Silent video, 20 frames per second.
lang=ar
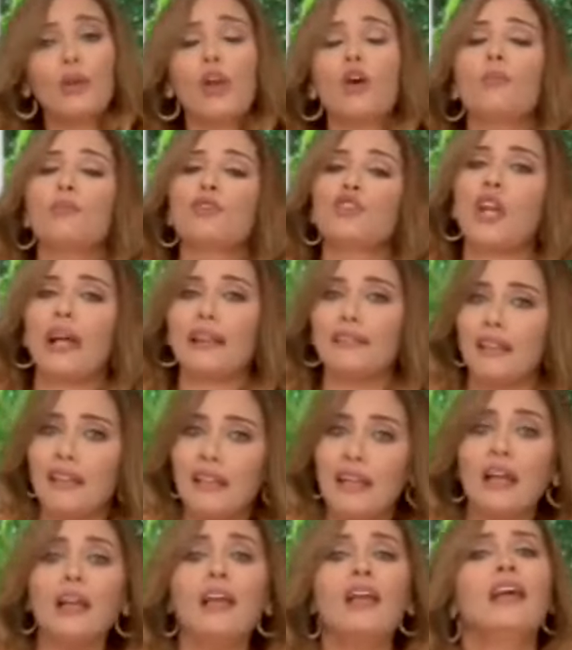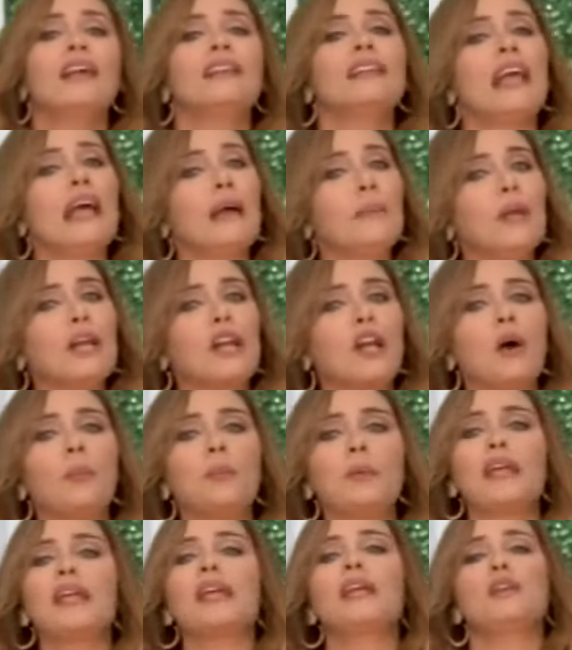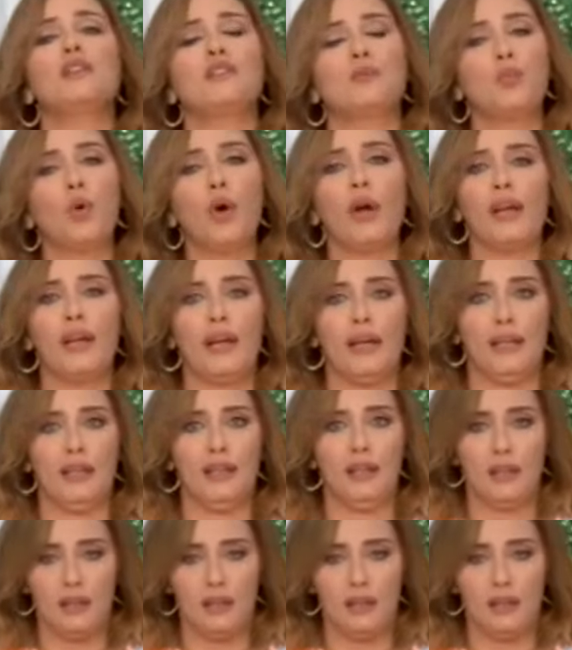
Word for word: ولو مش عندنا نعمل كب كيك الاسبوع الجاي